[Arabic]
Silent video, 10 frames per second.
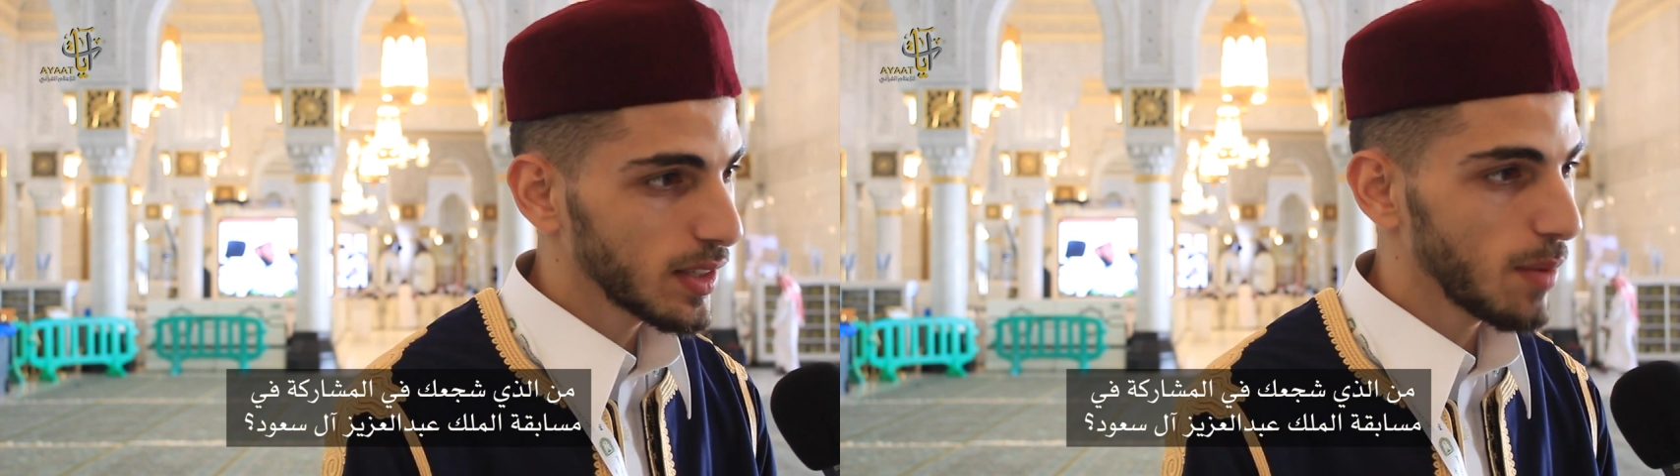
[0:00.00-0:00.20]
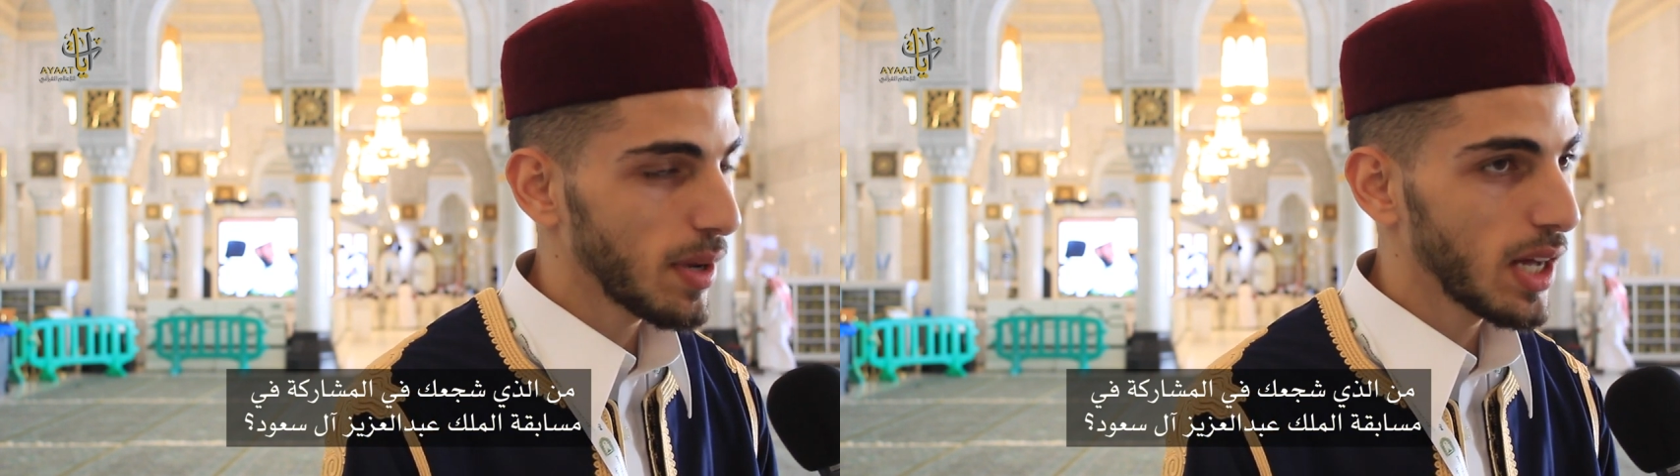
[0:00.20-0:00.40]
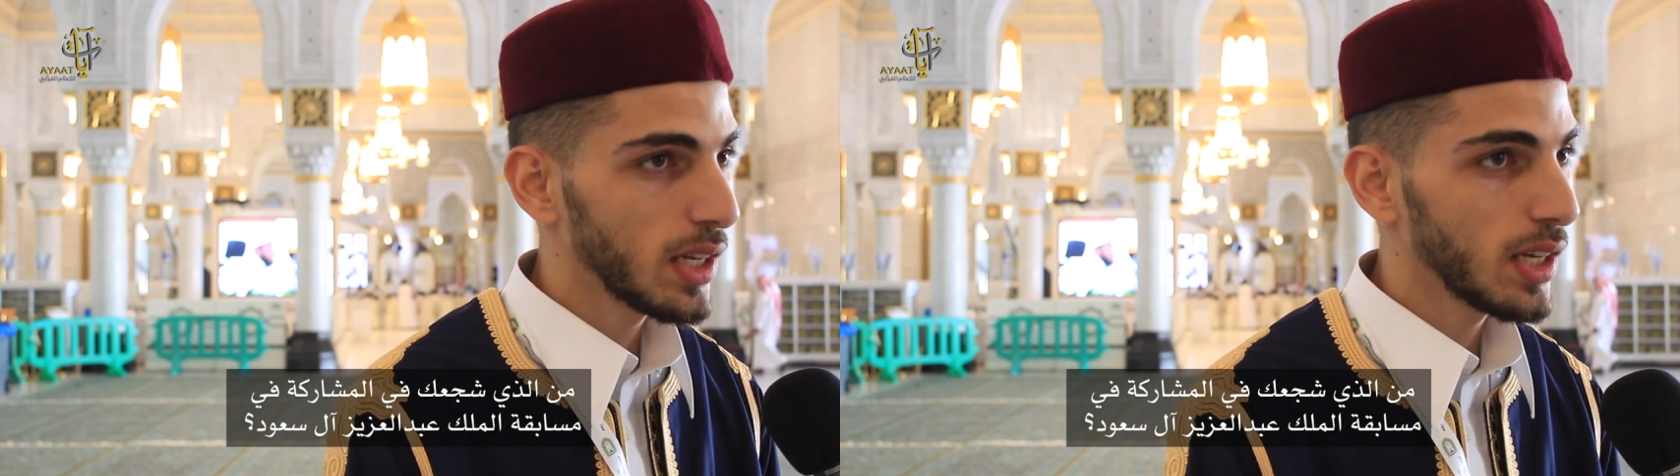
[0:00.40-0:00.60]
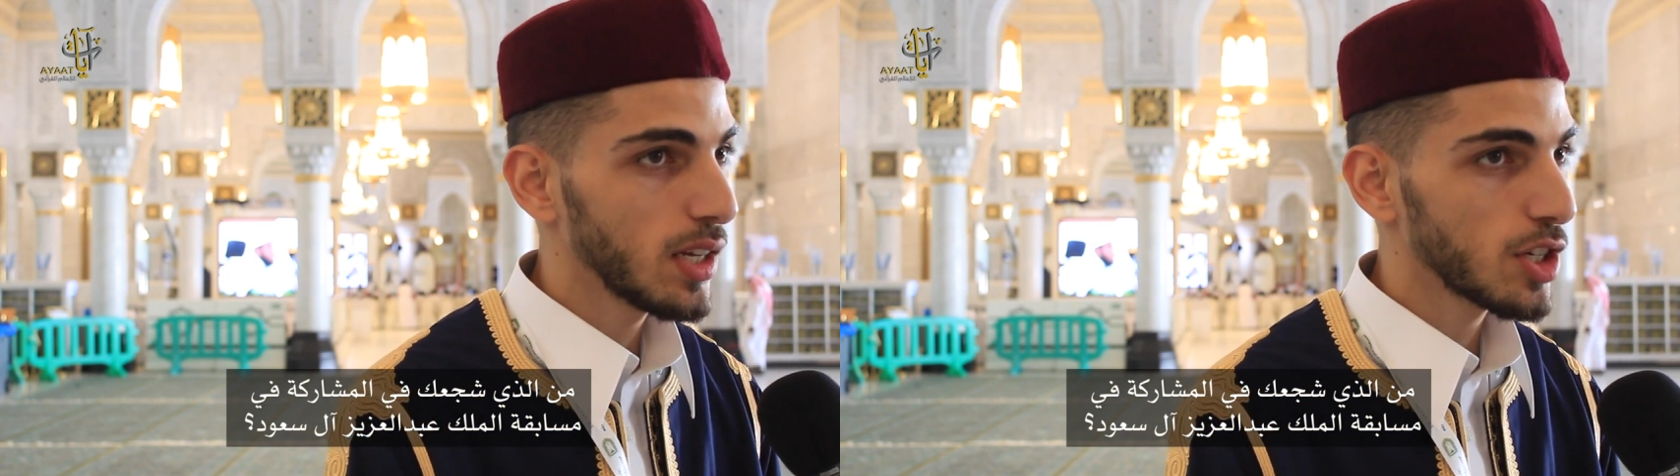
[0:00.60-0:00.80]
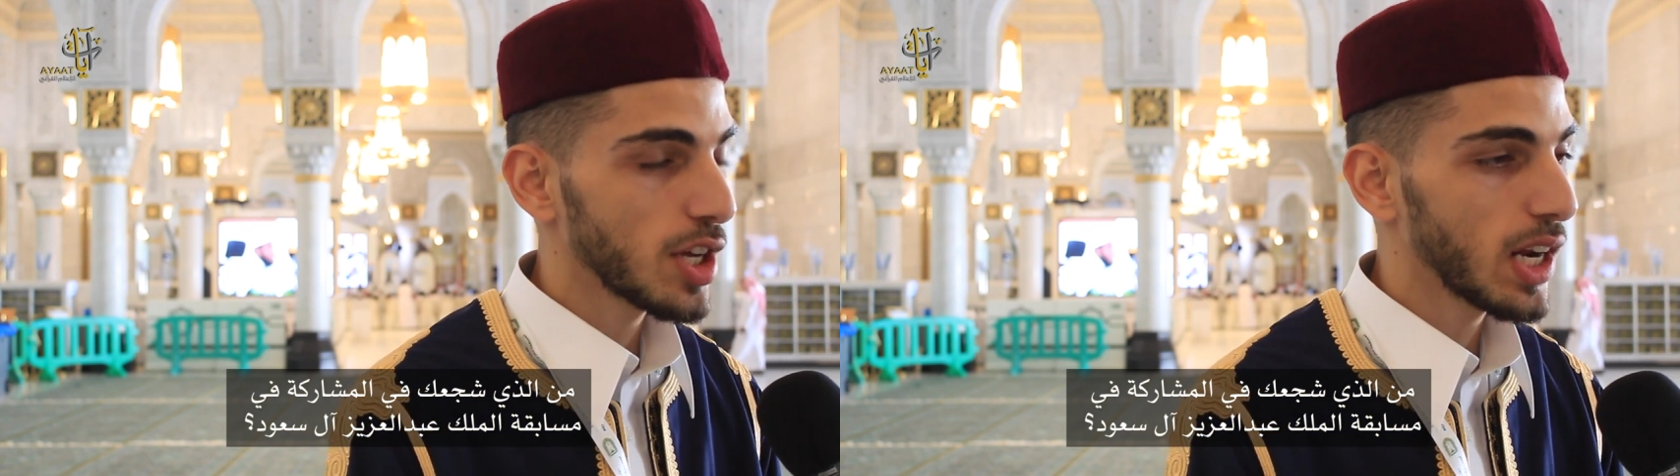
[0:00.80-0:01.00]

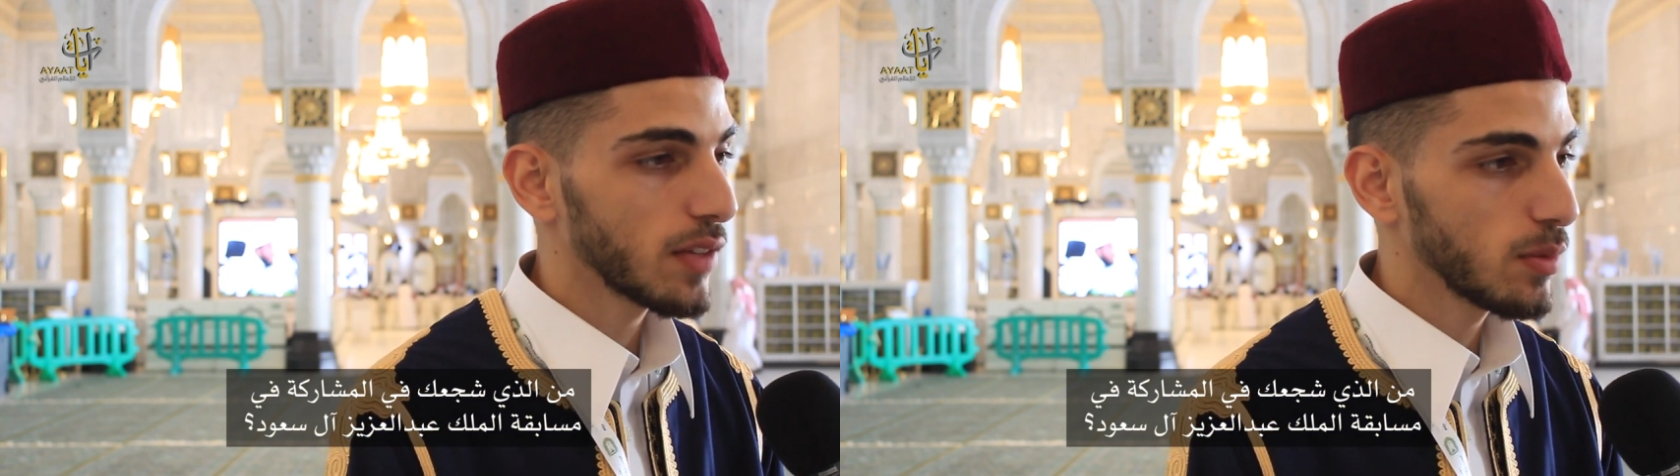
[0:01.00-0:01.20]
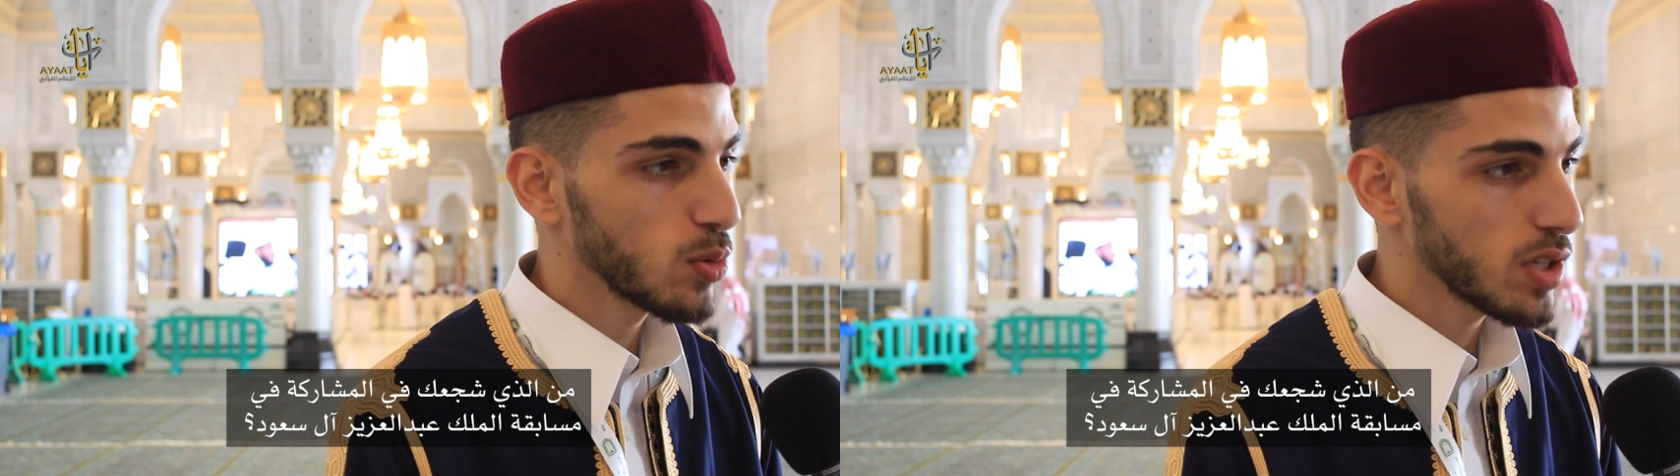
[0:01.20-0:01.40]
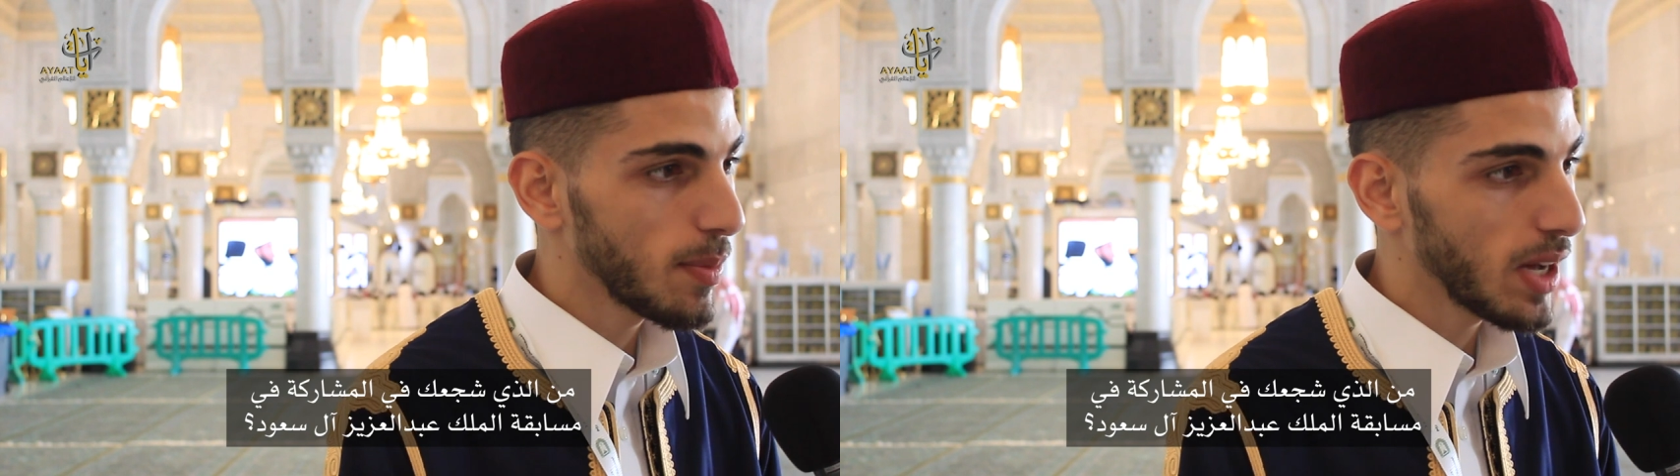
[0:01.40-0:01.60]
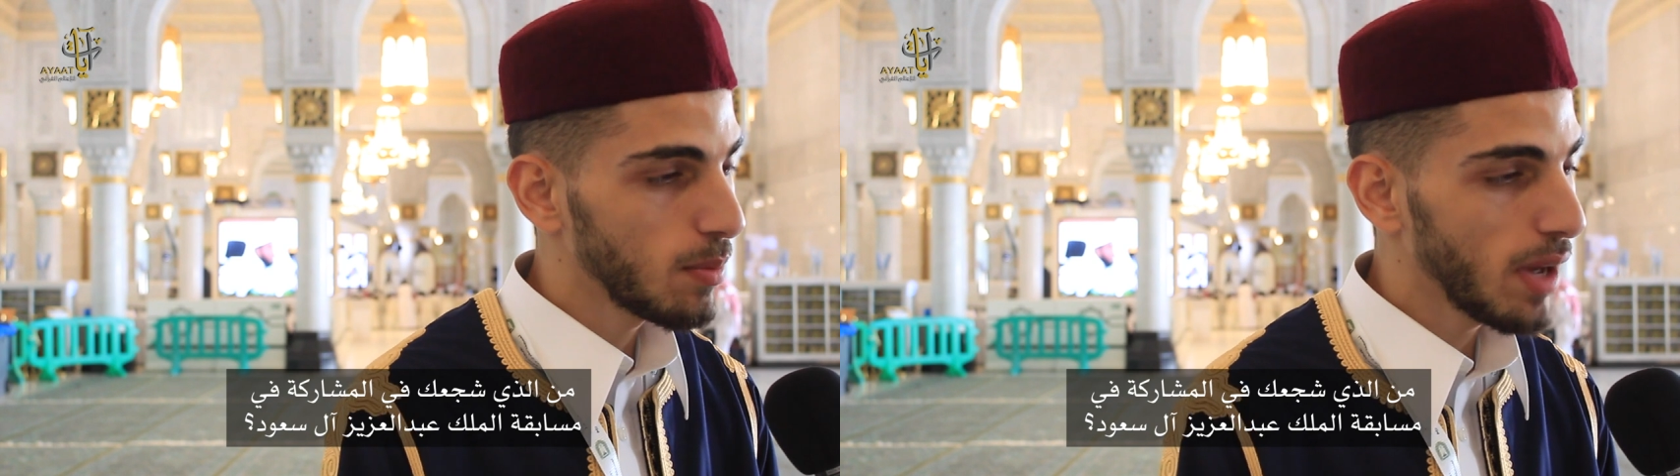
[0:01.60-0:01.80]
طبعا شاركت في المسابقة